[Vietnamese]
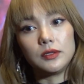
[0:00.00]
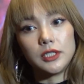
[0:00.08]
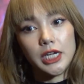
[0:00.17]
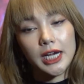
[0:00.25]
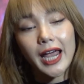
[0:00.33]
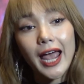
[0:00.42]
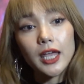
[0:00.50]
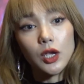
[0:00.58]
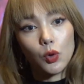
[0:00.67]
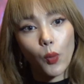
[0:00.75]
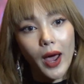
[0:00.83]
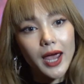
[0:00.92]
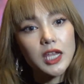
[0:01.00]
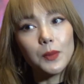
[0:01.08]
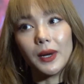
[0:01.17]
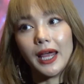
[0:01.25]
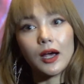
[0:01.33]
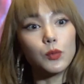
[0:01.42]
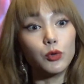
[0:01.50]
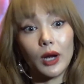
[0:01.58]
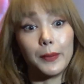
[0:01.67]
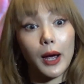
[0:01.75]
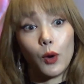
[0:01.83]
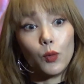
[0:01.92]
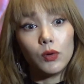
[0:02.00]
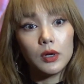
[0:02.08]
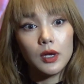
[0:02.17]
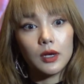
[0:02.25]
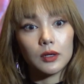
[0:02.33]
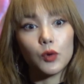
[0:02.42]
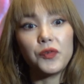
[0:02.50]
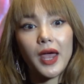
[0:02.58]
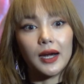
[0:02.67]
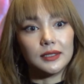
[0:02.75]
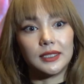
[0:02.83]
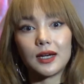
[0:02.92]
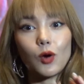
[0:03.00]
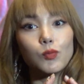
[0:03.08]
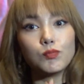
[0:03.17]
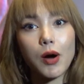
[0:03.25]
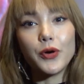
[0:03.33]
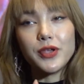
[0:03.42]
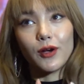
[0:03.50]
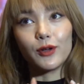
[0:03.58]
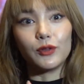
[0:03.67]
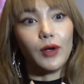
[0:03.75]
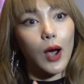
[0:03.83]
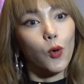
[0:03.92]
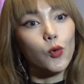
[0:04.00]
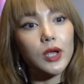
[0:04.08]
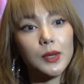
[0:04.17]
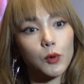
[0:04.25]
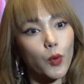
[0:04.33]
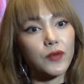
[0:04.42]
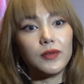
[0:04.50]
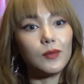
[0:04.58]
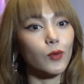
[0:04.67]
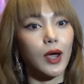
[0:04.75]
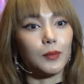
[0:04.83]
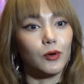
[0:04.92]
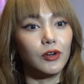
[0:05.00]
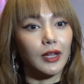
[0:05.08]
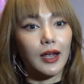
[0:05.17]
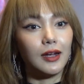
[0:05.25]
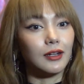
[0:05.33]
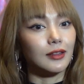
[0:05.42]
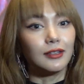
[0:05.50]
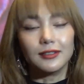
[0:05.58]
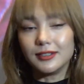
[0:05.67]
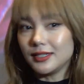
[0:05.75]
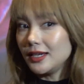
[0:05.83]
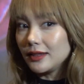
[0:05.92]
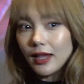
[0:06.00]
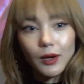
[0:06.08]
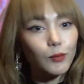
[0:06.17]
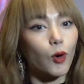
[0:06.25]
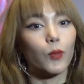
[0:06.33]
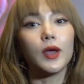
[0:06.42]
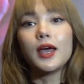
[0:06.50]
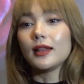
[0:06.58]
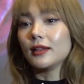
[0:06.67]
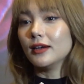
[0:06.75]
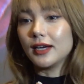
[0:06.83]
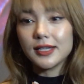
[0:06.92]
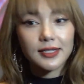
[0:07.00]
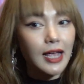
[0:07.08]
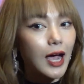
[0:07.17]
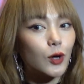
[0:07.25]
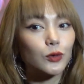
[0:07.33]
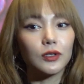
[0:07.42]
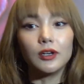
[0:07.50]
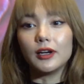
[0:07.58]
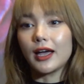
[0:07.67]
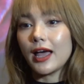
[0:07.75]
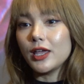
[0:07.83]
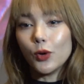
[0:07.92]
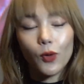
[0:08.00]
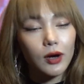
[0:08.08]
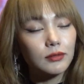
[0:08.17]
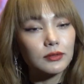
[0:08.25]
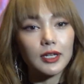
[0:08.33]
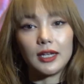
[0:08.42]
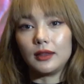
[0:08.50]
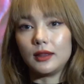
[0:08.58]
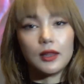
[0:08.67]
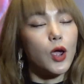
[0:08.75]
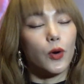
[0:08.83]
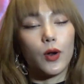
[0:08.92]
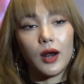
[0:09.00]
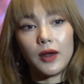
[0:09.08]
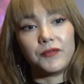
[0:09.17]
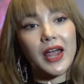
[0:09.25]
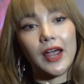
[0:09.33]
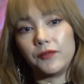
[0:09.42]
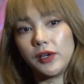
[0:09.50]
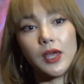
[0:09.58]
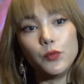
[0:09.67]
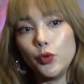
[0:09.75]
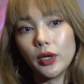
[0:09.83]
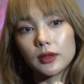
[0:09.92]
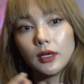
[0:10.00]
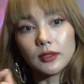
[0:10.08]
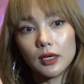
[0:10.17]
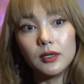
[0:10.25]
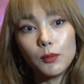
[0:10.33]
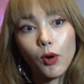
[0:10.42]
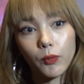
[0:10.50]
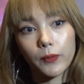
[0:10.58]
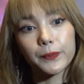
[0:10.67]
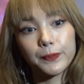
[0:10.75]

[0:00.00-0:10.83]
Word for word: triển khai hiệu quả nhưng mà lại không được làm ẩu ừ. đối với hàng mình sẽ không bao giờ có tự ẩu khi mà quay phim của mọi người thấy là từng yeah. Dạ. chi tiết một từng cái sao từng cái hiệu ứng thì đều đều là phải hàng phải kiểm duyệt từng thứ một